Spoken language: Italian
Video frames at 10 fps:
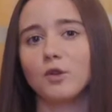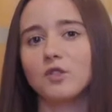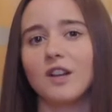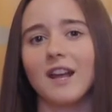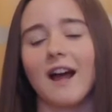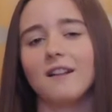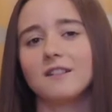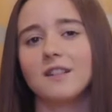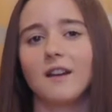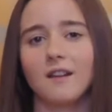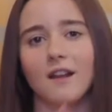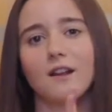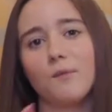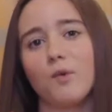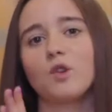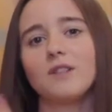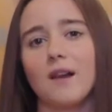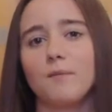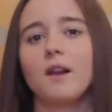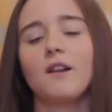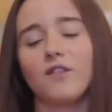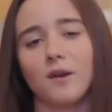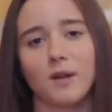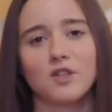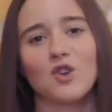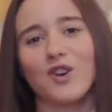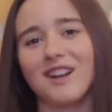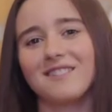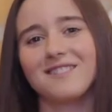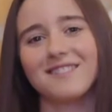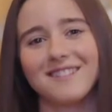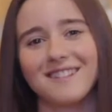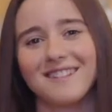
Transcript: molto elegante che è il nebbiolo d'Alba Valmaggiore.